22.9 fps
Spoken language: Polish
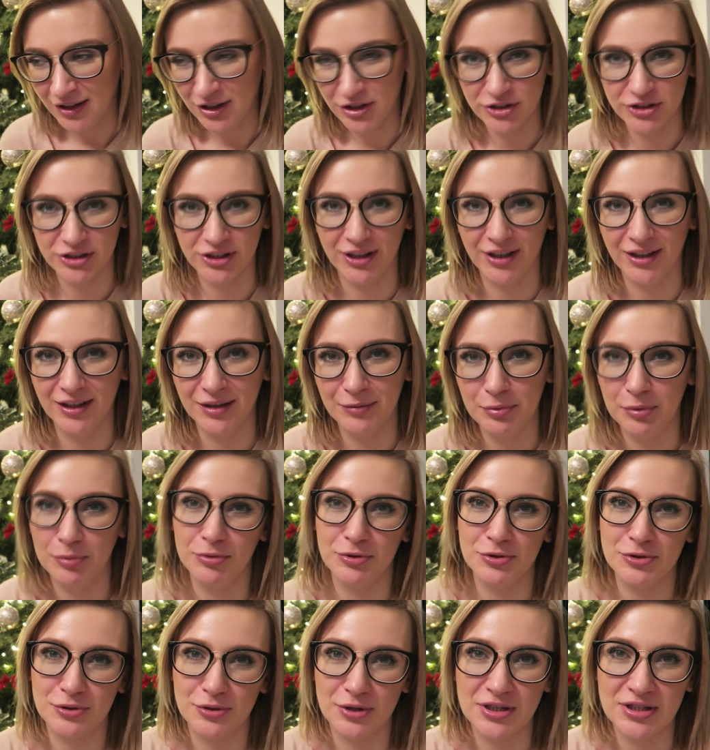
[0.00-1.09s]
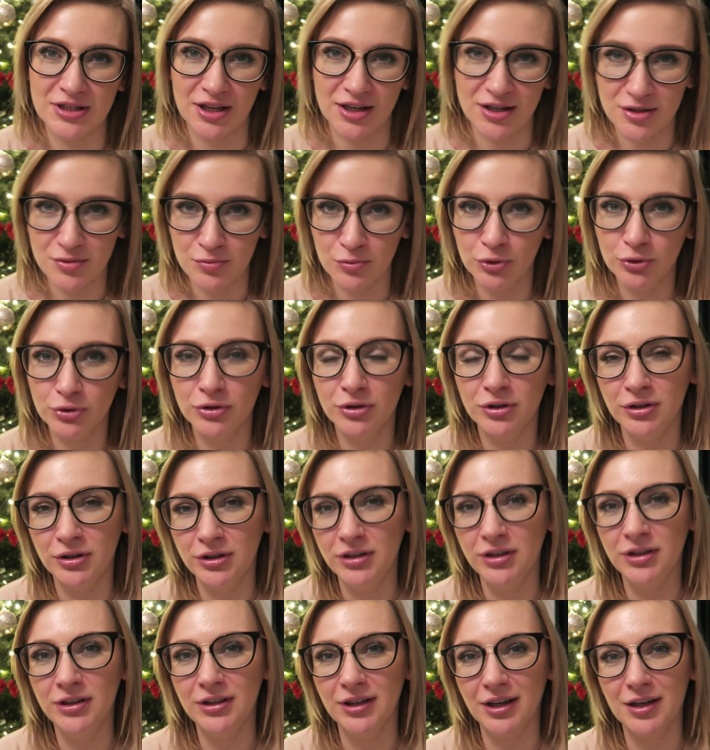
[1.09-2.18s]
że po prostu jest tak smutno
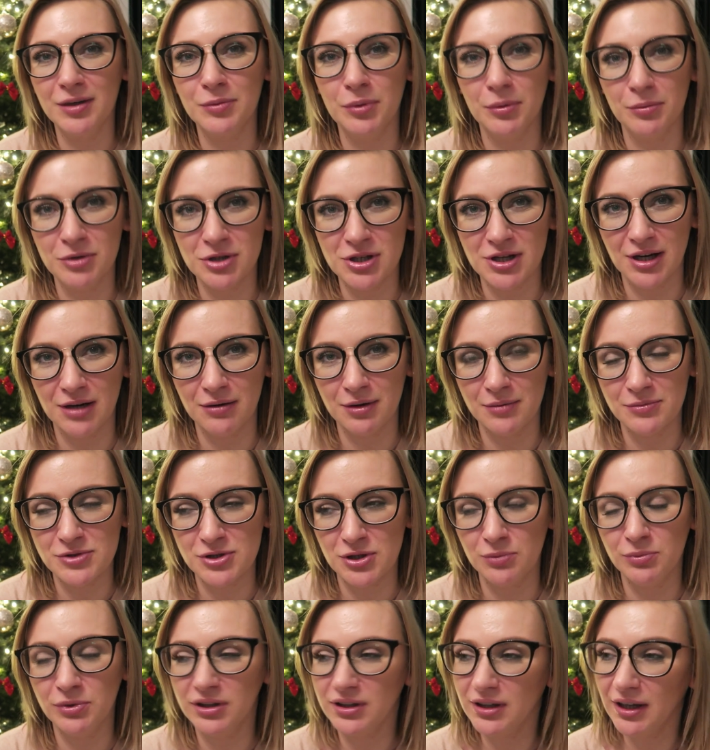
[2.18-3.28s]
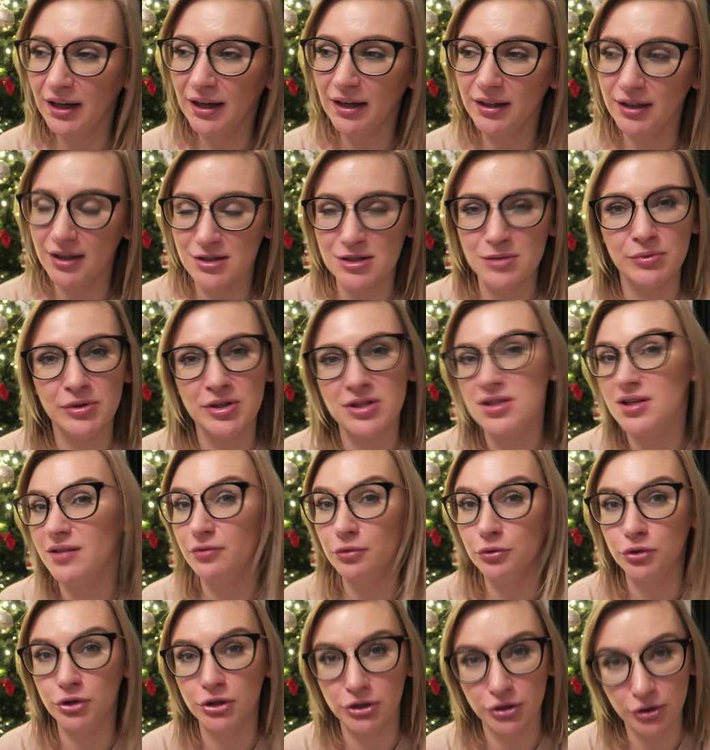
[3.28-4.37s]
i tak pomyślałam sobie, tak, ja sobie chcę
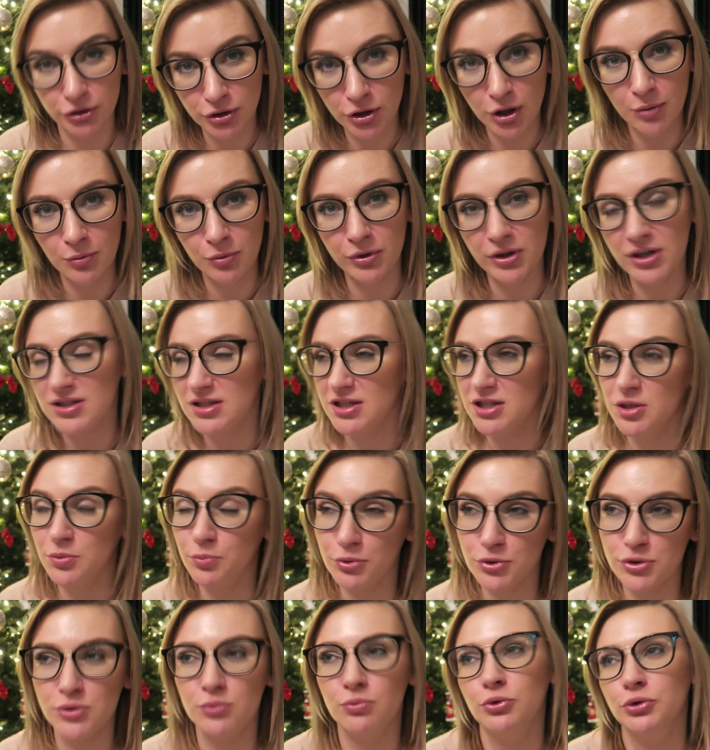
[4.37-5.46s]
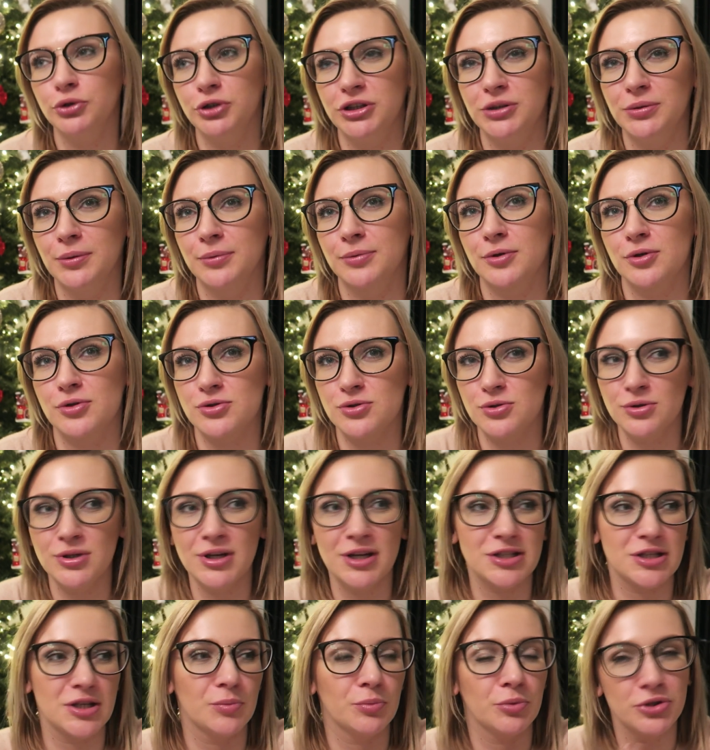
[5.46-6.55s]
wrócić do domu i chcę się posmucić po prostu i
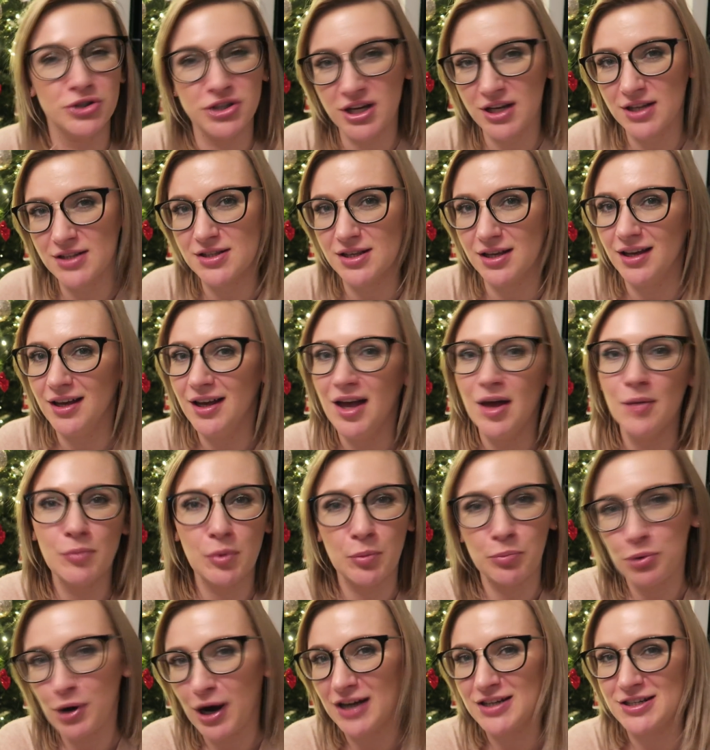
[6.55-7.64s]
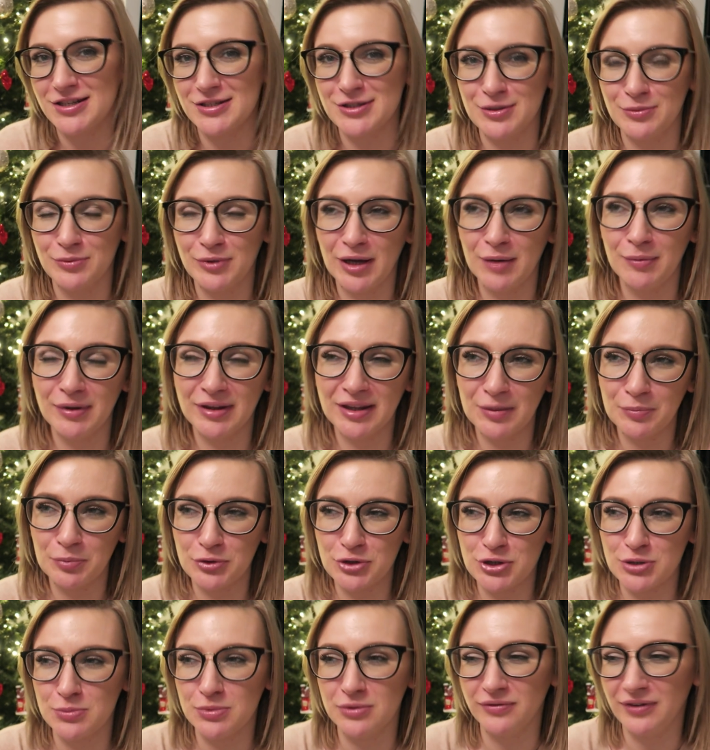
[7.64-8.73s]
ja sobie posiedzę, popłaczę sobie jak będę
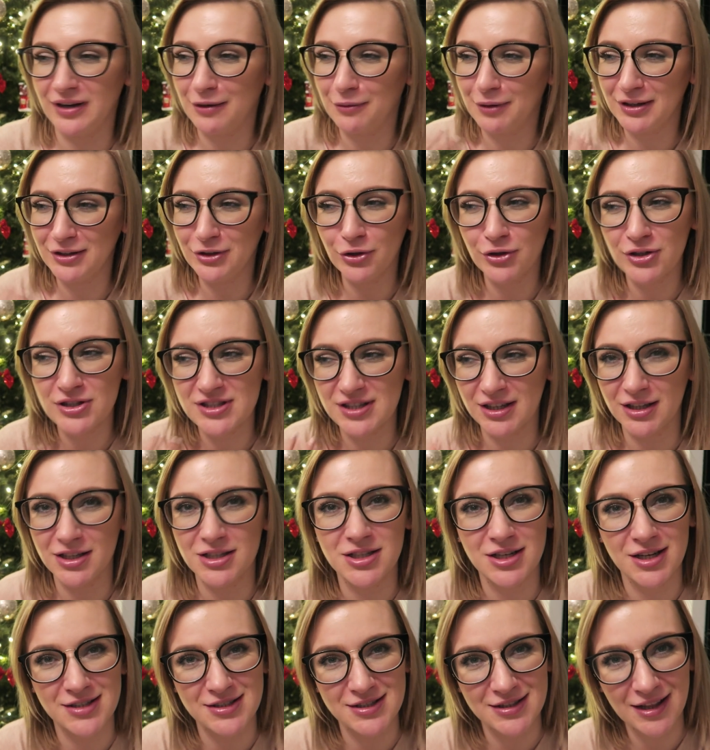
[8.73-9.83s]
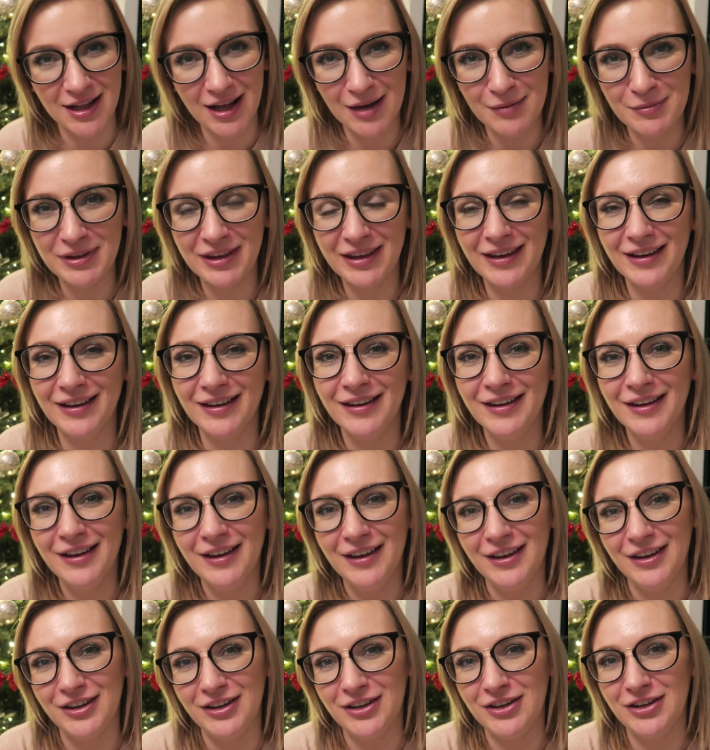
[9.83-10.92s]
potrzebowała i to jest taki czas dla mnie
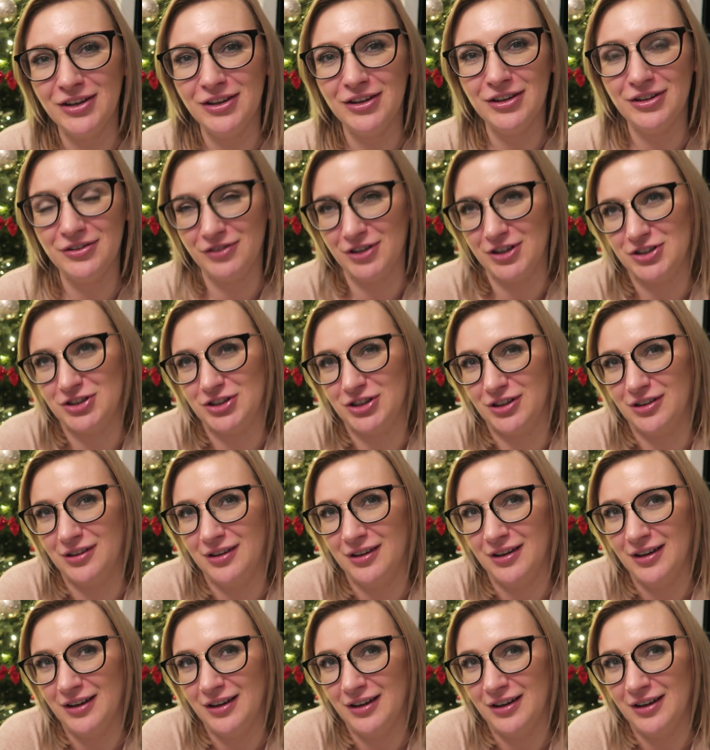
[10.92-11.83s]
i, i wiecie,